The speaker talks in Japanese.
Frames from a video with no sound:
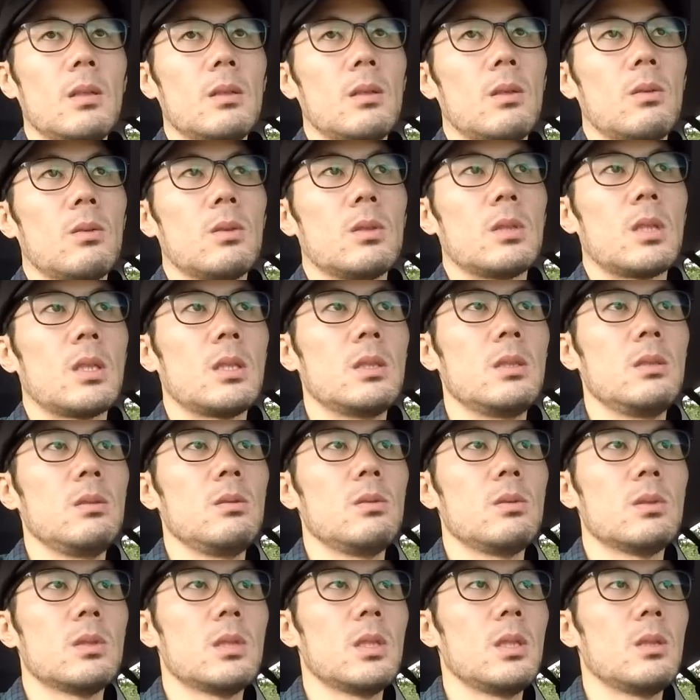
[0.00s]
なので写真
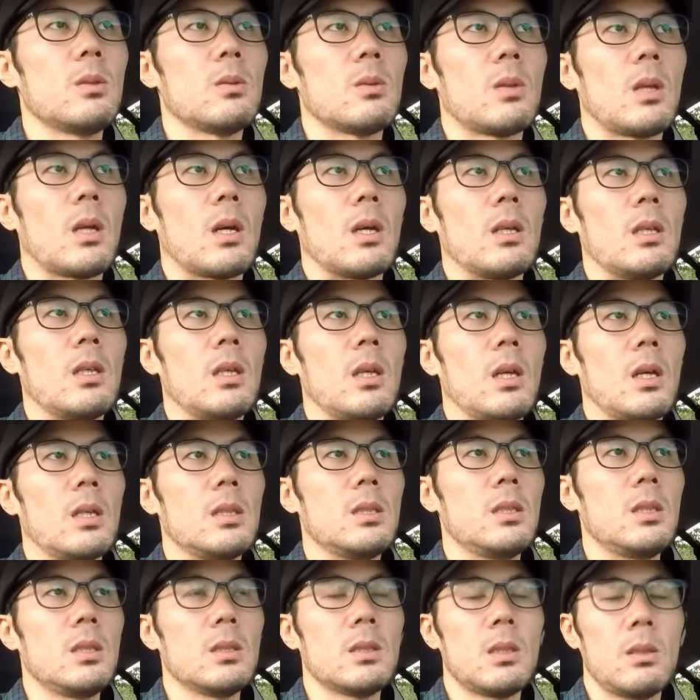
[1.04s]
のスキルの中にあ
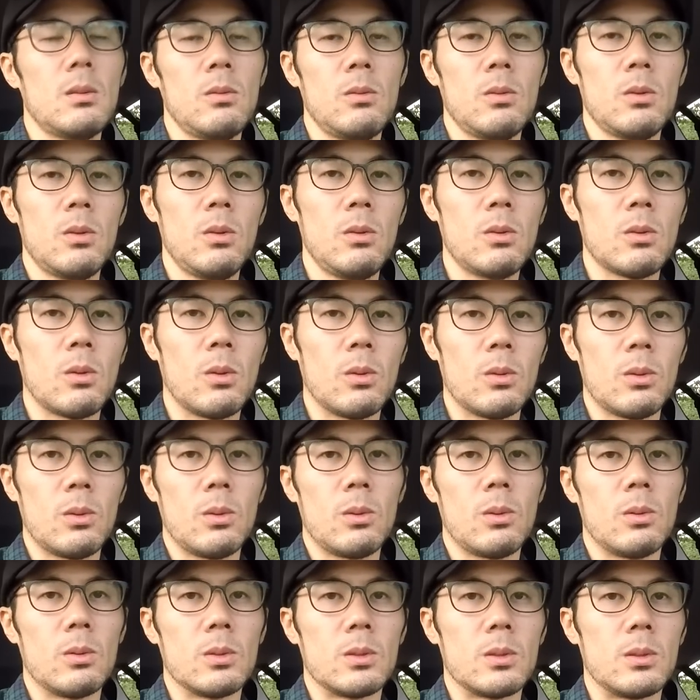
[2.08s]
ちらさんをどう
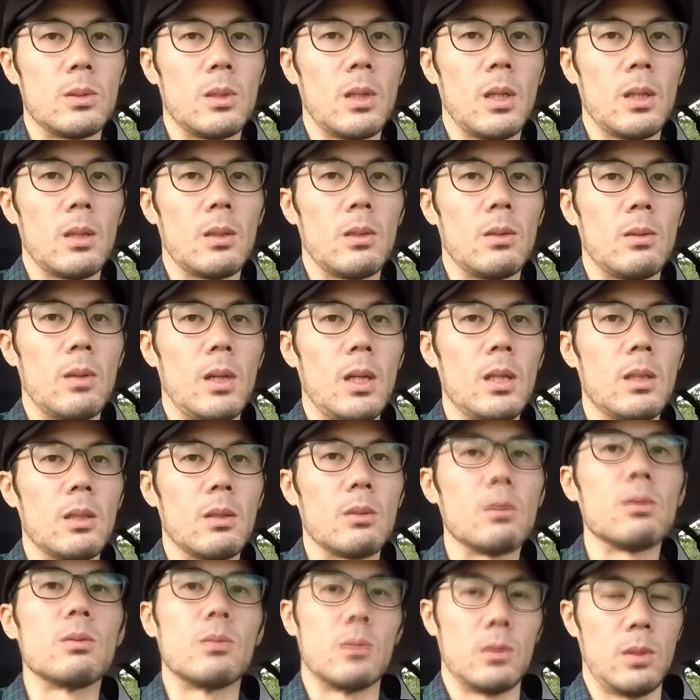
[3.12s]
コントロールするかっていうのは入って
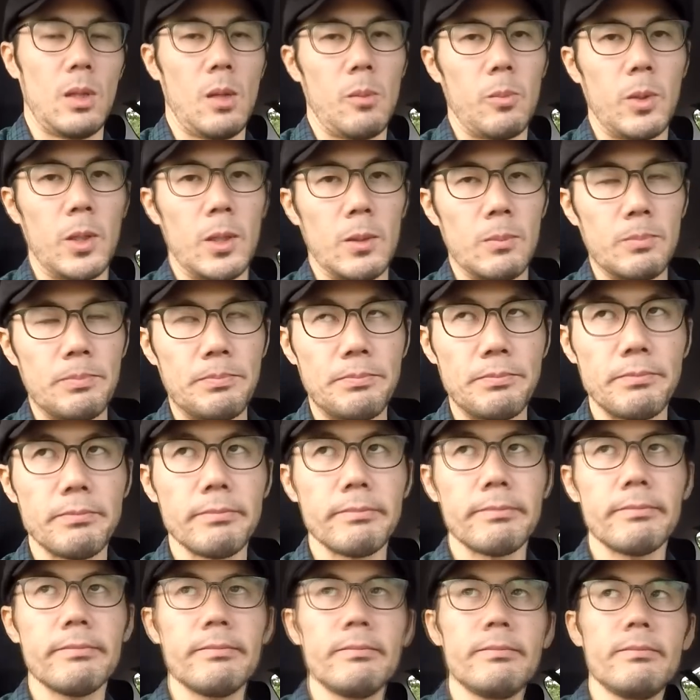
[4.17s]
くるんですよやっぱり。
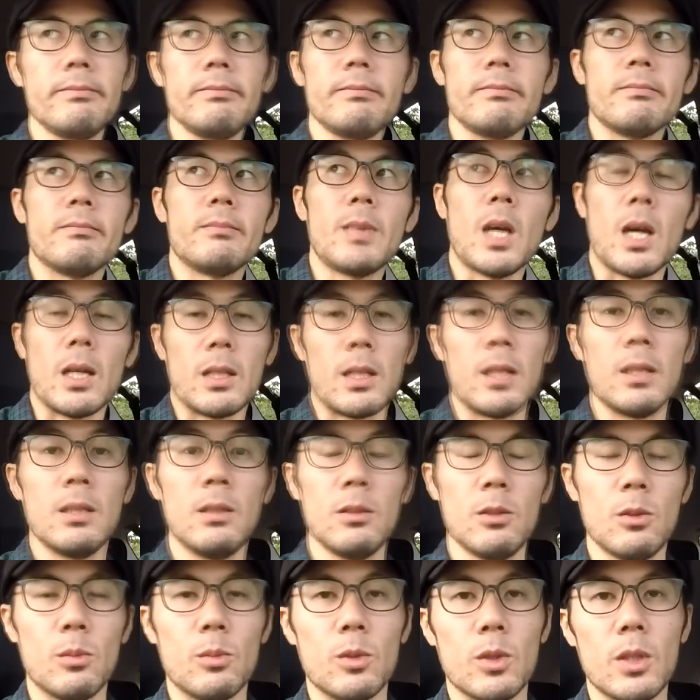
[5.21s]
まあ、簡単に
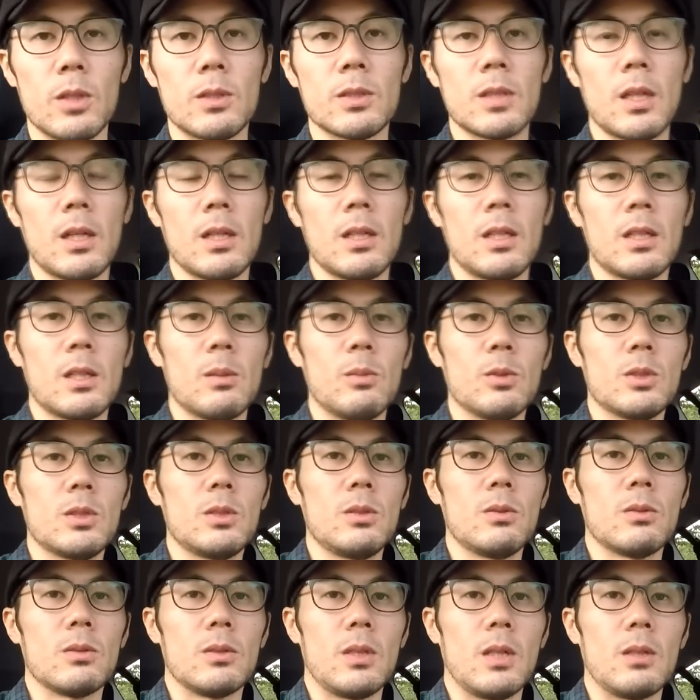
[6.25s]
言うとモデルさんが気持ち
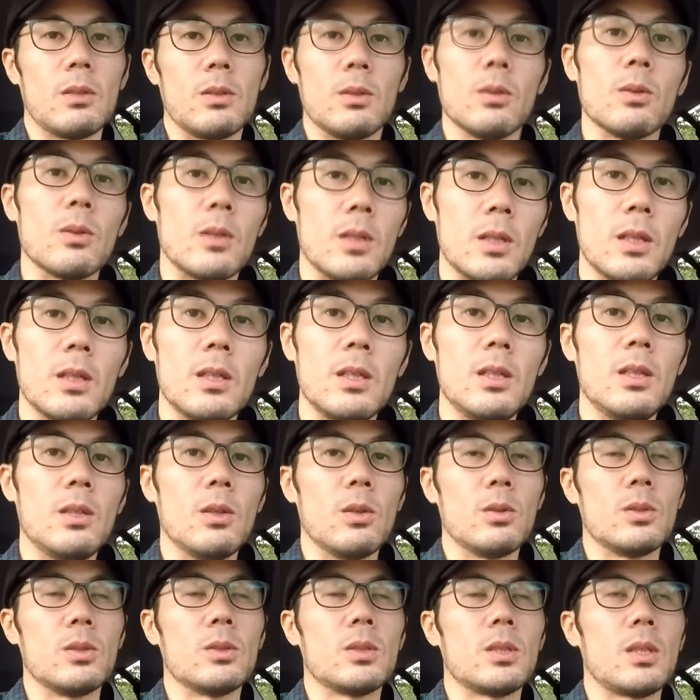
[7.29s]
よくなるようにねいい
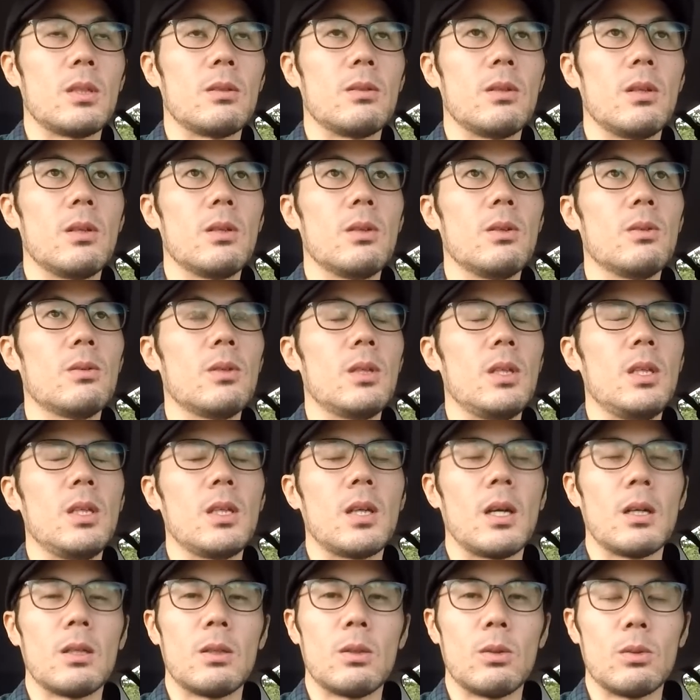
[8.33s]
表情してくれるようにいい
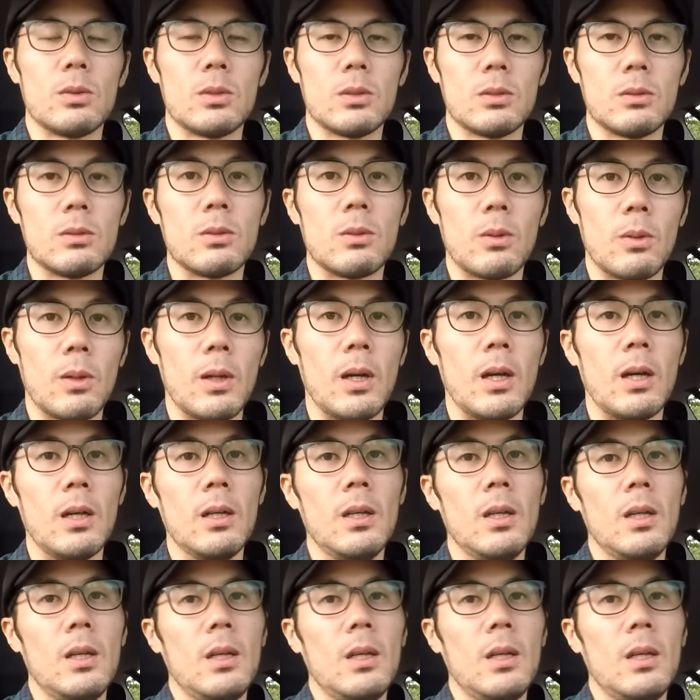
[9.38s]
環境を作るとか